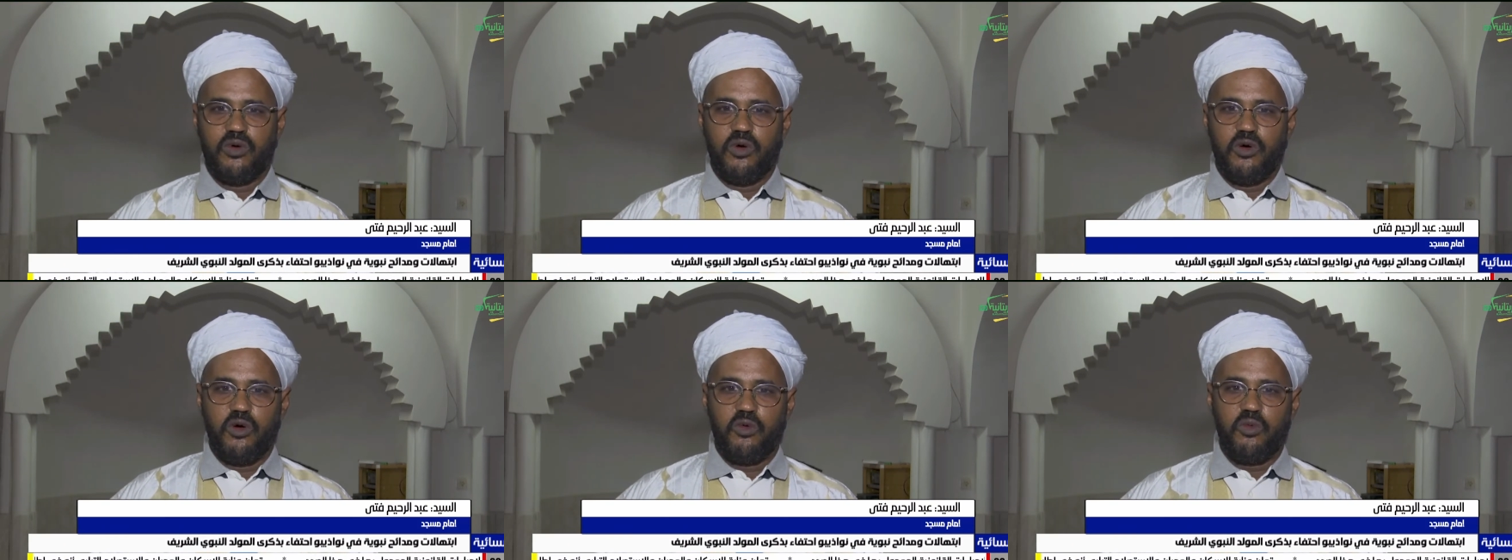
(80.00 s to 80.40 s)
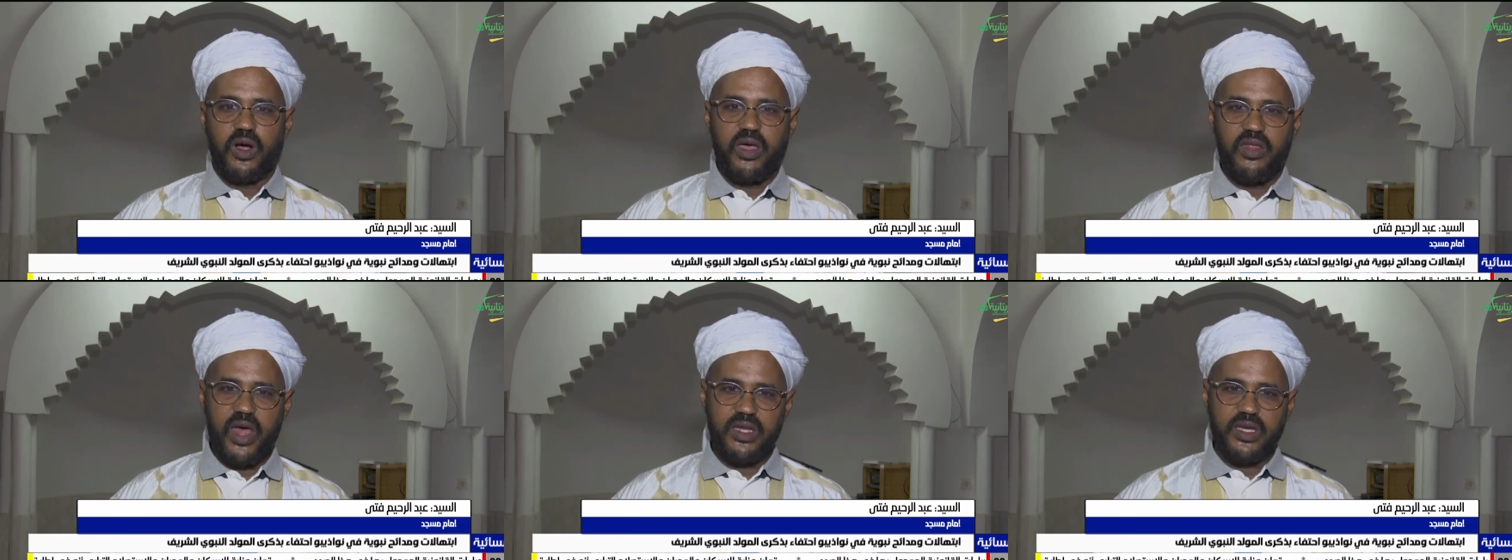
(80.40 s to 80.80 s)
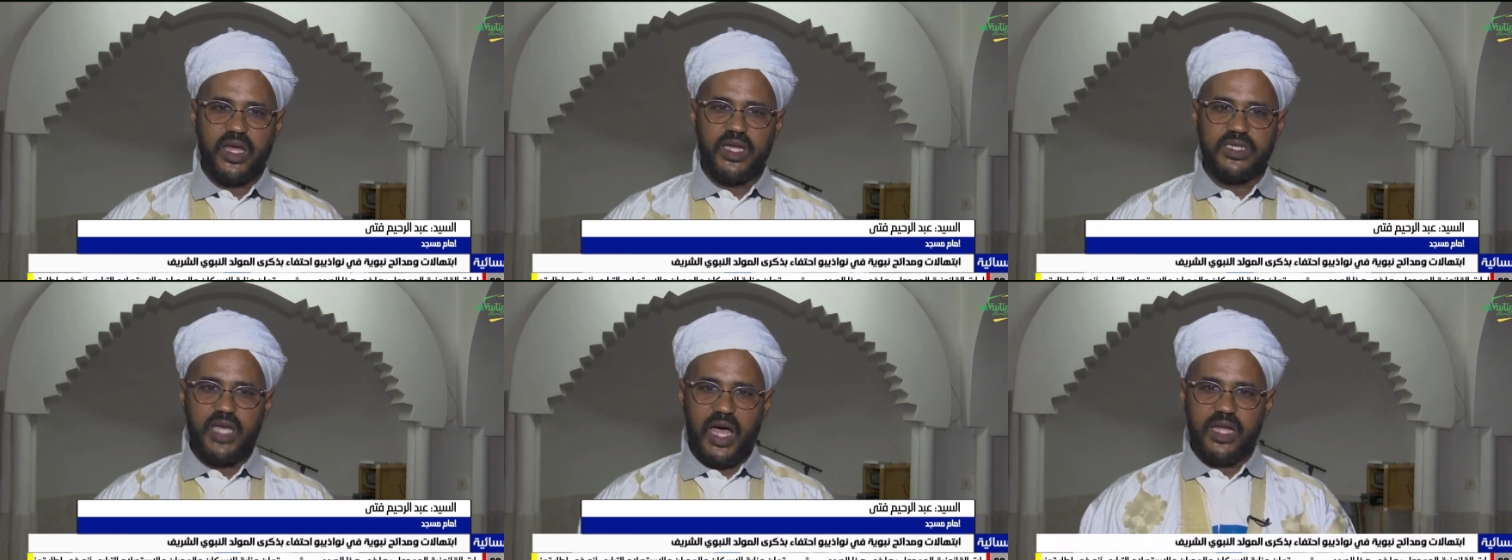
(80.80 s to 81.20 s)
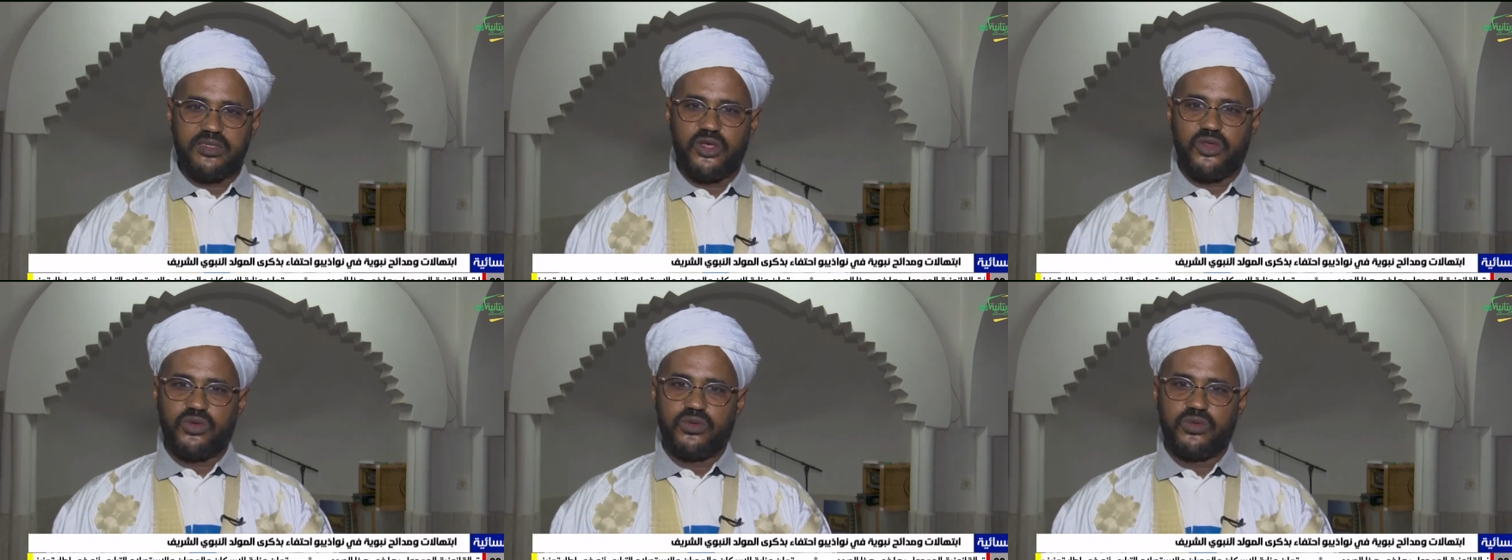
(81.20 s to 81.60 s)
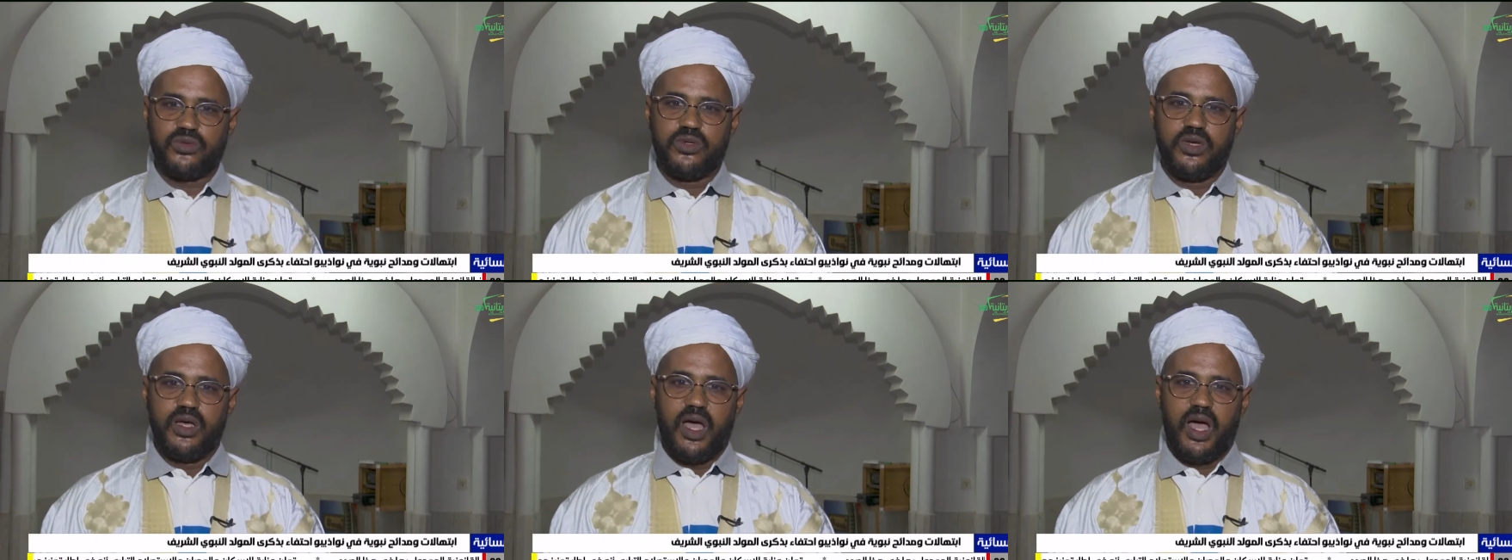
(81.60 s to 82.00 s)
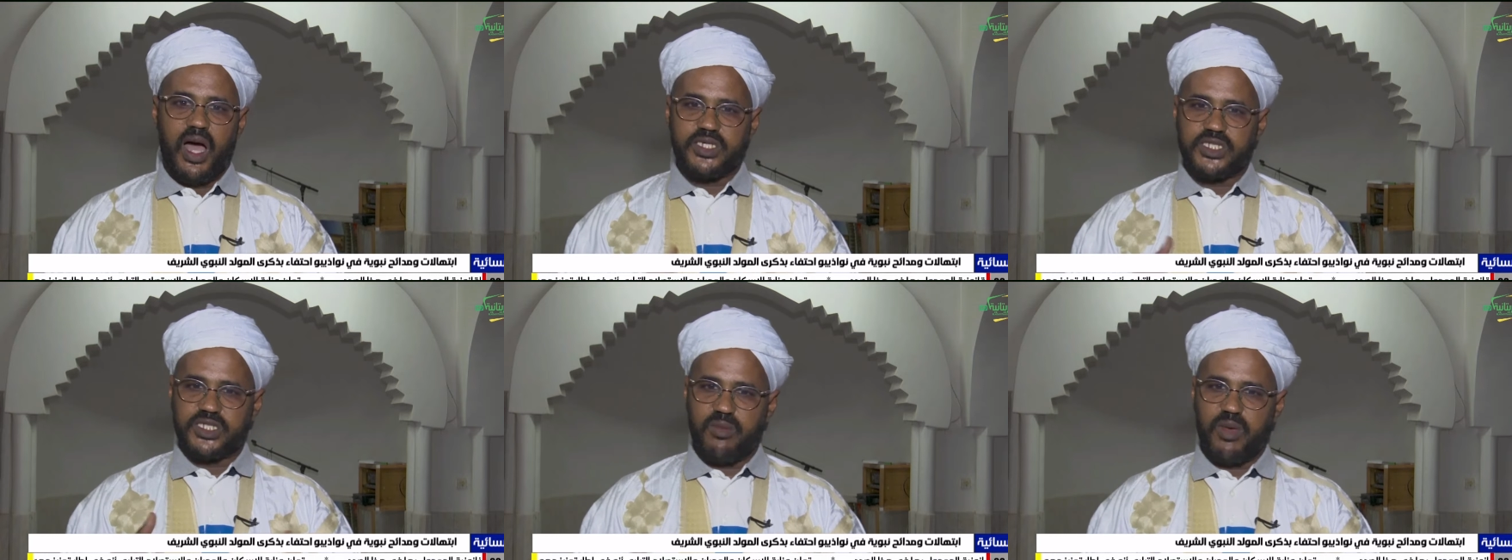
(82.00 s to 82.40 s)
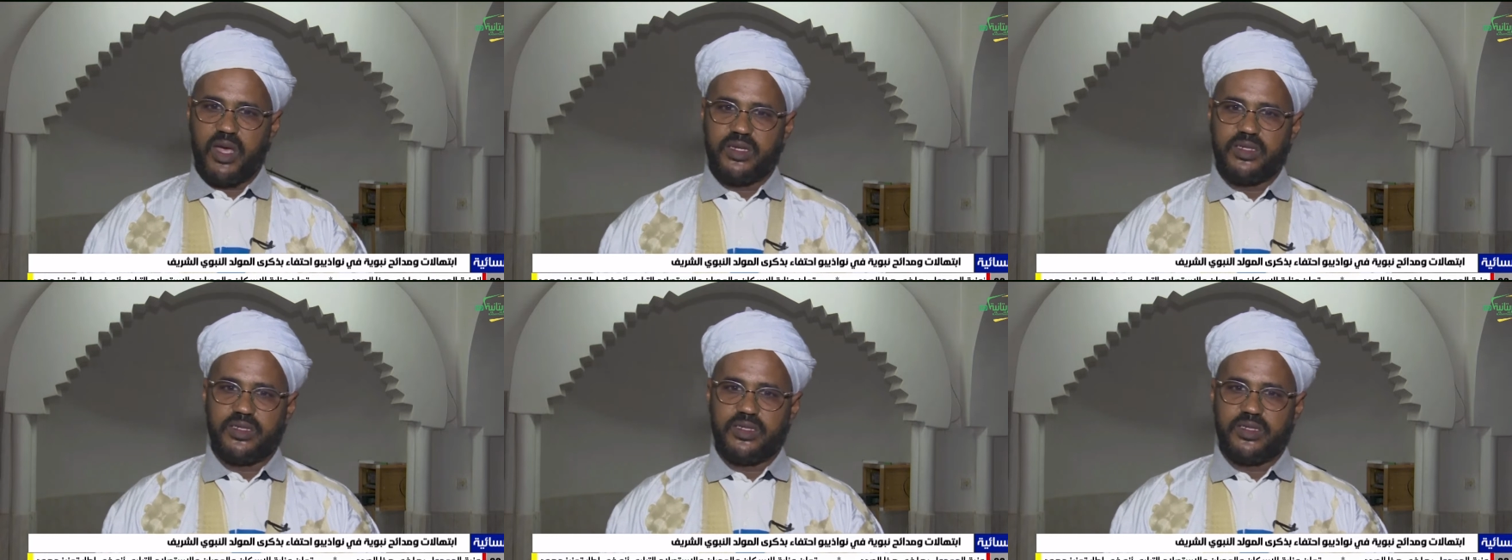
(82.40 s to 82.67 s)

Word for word: وكذلك نتحدث عن شمائله